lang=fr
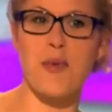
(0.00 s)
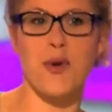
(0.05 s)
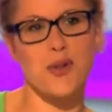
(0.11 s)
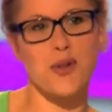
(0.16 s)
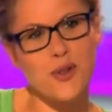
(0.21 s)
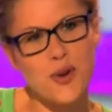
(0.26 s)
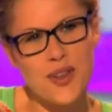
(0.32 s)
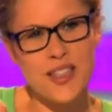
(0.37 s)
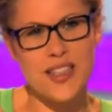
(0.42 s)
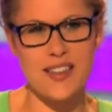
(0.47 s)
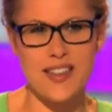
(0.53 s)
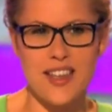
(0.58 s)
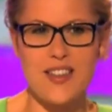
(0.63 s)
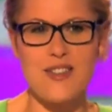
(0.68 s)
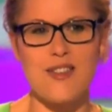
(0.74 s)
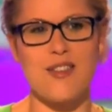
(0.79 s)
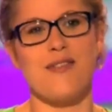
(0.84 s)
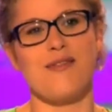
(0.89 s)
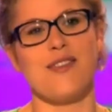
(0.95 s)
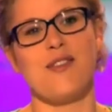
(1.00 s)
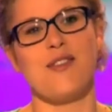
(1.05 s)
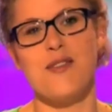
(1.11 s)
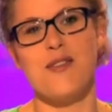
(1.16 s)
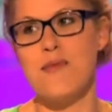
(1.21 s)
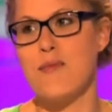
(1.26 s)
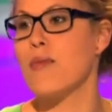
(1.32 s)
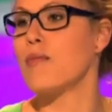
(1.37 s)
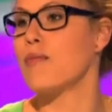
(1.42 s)
prudents, ils attachent leur vélo
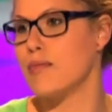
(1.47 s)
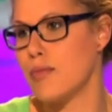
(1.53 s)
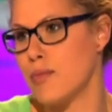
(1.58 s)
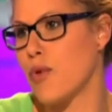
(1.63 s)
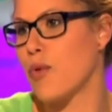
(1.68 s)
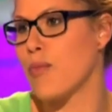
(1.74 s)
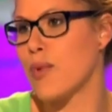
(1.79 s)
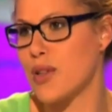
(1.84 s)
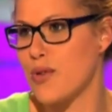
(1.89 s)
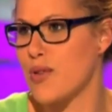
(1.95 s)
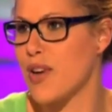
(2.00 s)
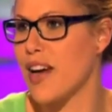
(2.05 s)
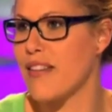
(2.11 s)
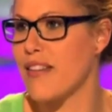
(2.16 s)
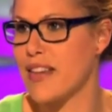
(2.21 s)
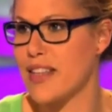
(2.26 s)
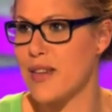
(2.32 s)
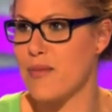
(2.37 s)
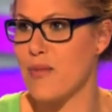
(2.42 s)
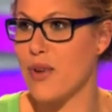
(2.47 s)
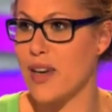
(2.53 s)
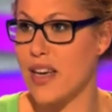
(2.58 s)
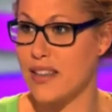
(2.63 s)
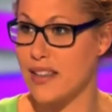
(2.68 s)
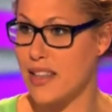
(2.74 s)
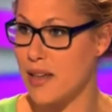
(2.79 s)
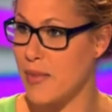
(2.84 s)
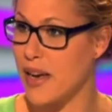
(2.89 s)
bon, pas toujours avec des bons
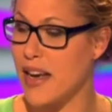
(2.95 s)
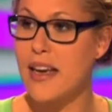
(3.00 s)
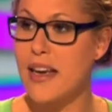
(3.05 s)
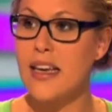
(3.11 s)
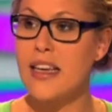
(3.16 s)
cadenas, mais